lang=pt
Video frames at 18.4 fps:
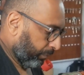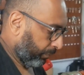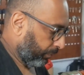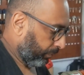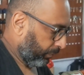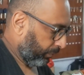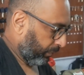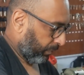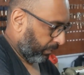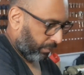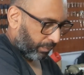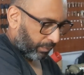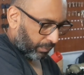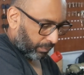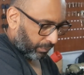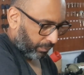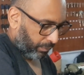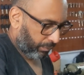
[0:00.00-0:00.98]

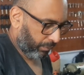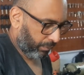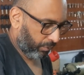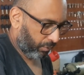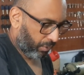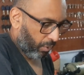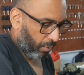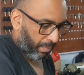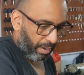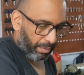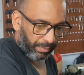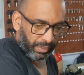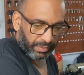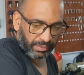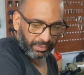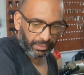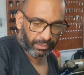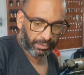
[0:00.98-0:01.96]
Deixa eu arrumar a
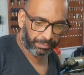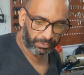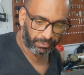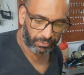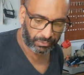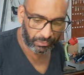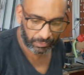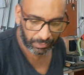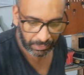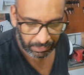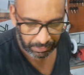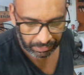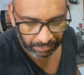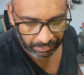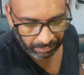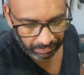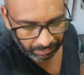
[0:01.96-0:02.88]
mesa aqui, pessoas.